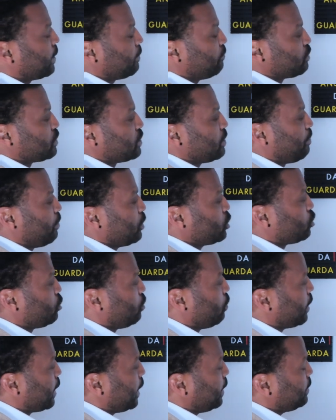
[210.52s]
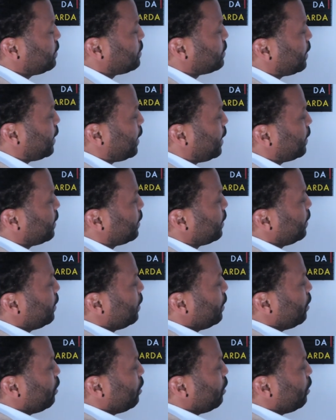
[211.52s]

é que você pode localizar